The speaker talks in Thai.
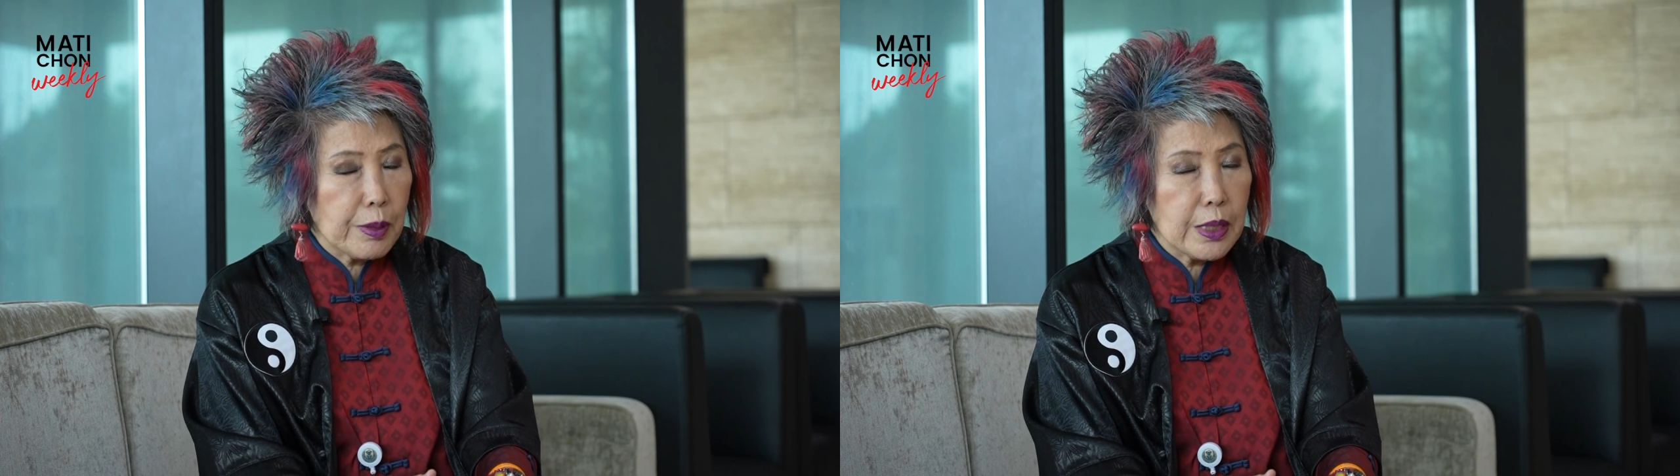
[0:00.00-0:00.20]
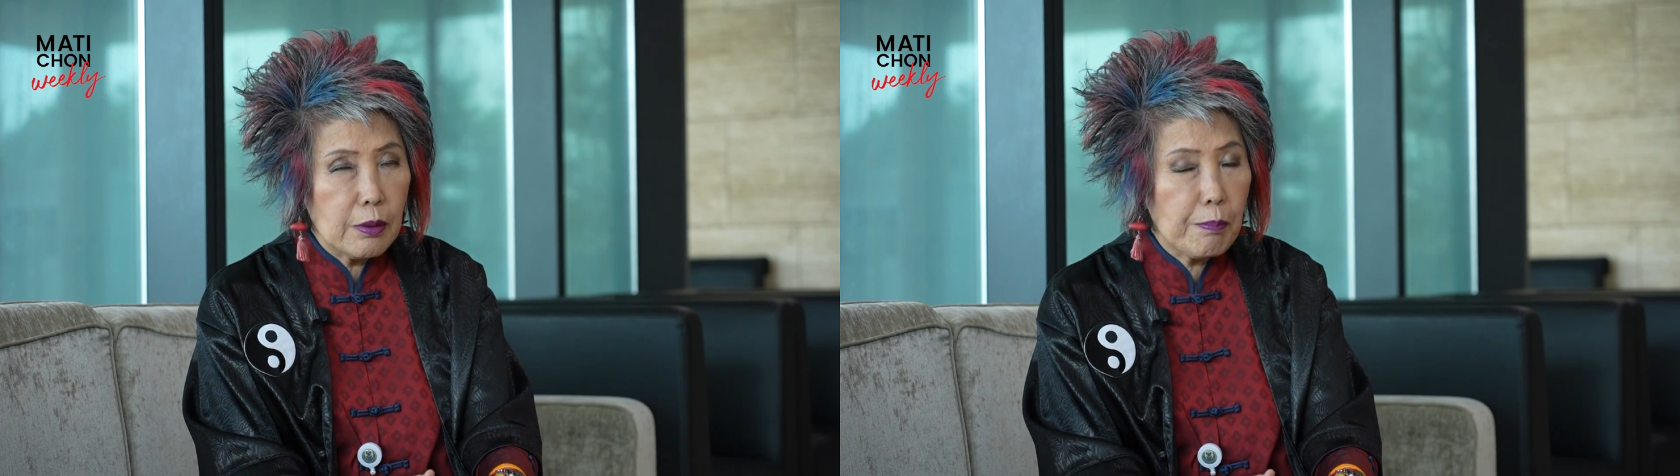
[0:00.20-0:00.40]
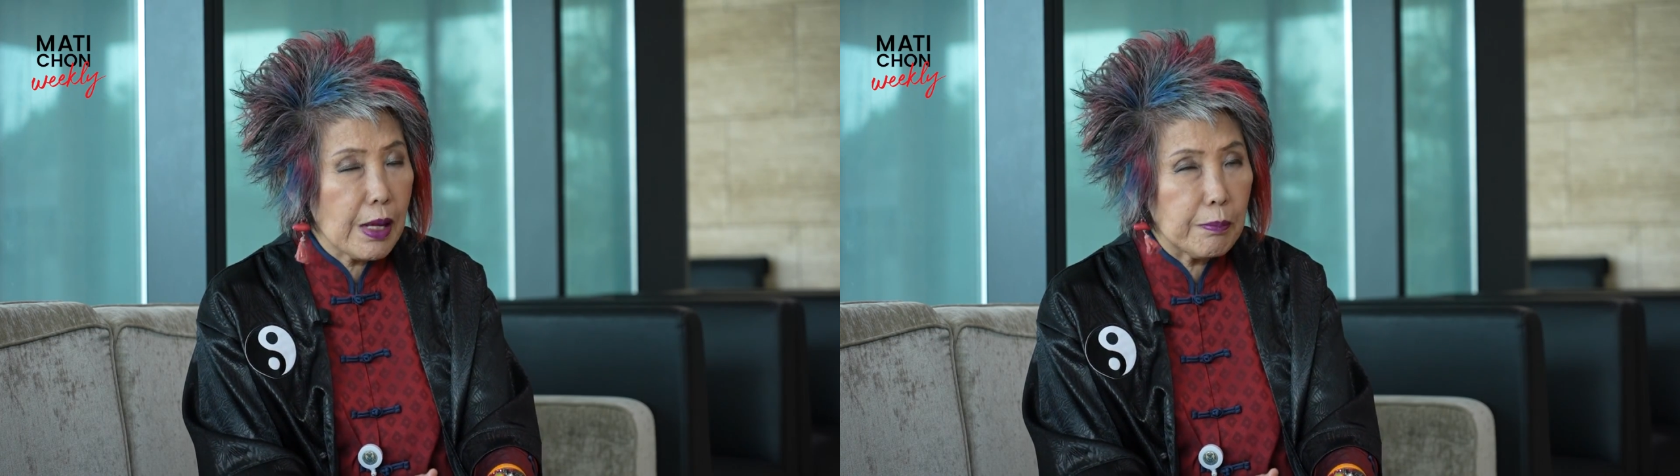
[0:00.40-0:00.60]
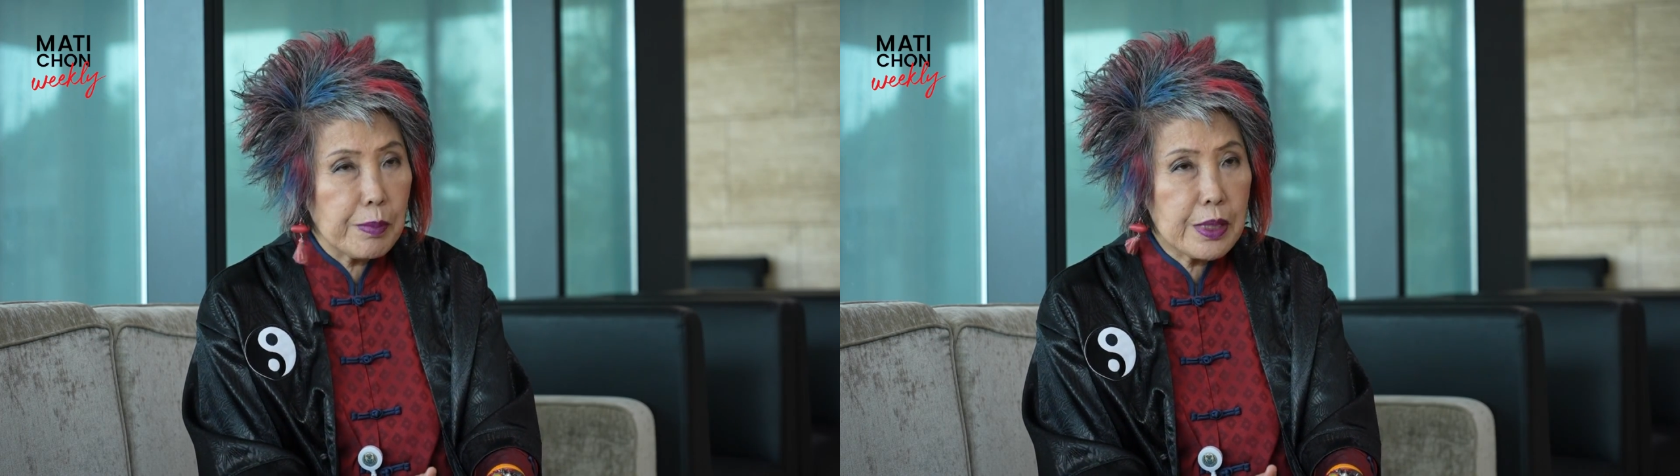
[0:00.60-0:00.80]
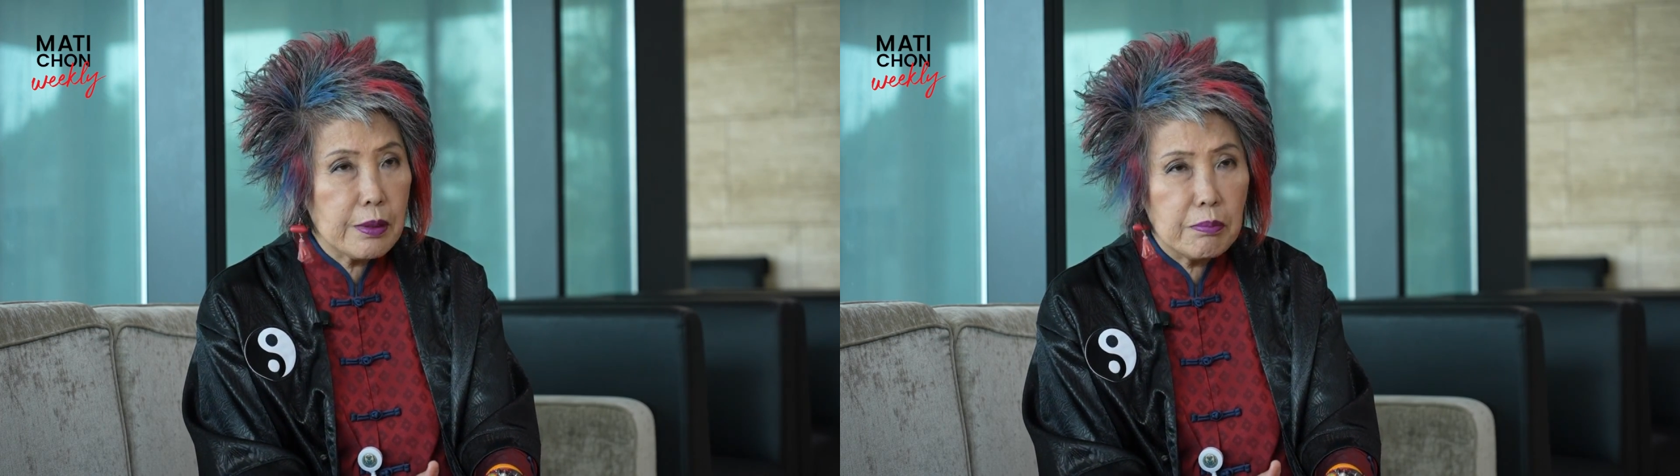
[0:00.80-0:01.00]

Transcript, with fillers: ปีหรือ8ปี